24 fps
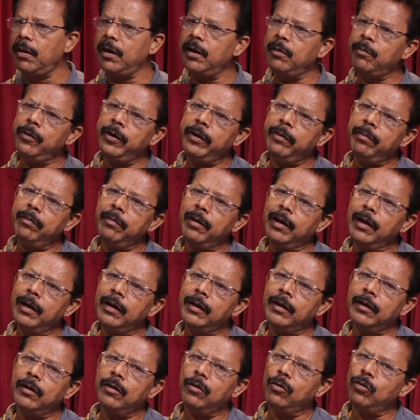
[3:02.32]
பண்ண முடியுமா
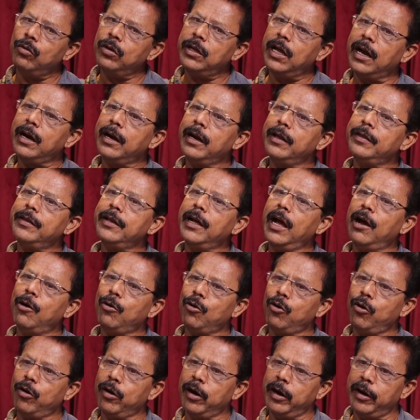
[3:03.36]
உதாரணத்துக்கு
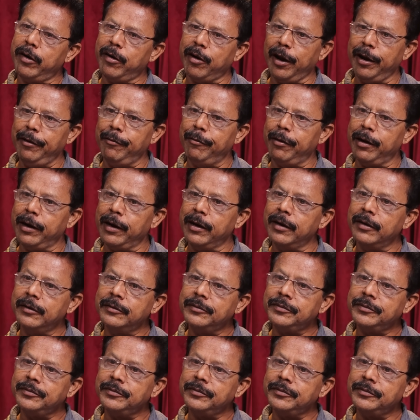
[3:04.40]
அவரோட டிரைவர்